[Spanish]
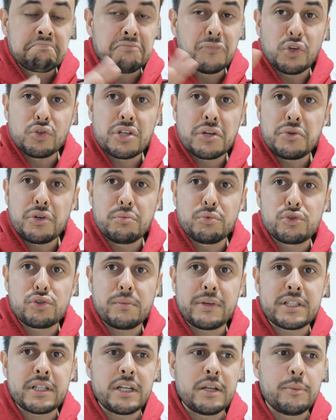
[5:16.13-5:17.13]
No se vio
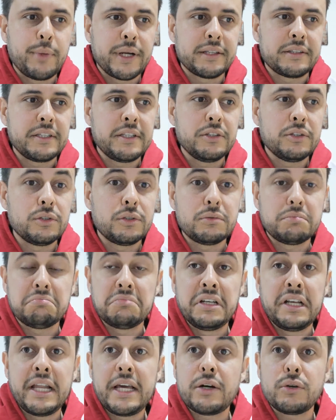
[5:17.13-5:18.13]
mucho más en el partido.
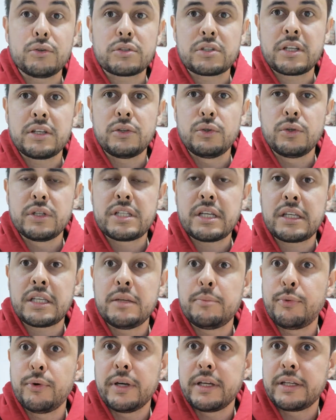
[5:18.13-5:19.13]
Lejos quedó ese
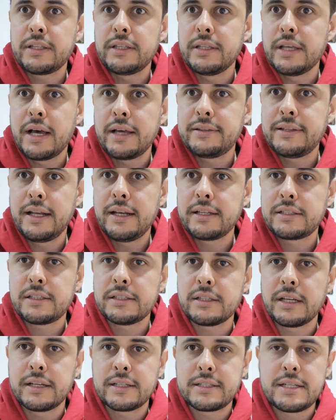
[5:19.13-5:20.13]
equipo de equidad de
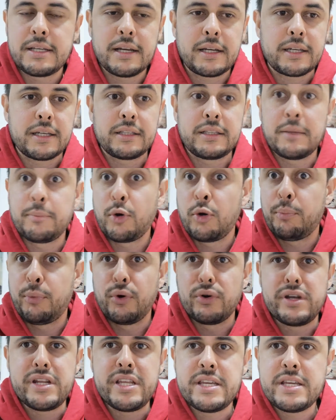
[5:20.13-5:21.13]
Alexis García que te
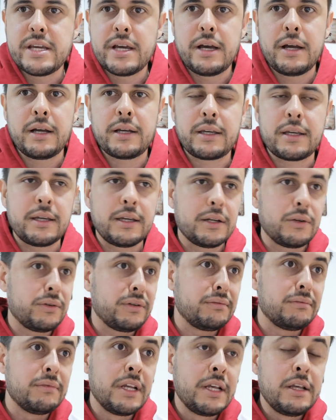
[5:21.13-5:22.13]
proponía, que era
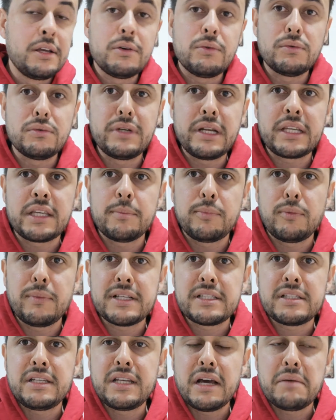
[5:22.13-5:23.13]
un, equipo
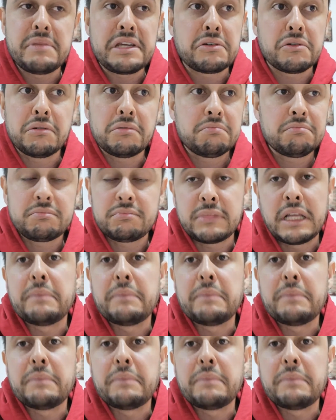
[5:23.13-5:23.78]
más dinámico.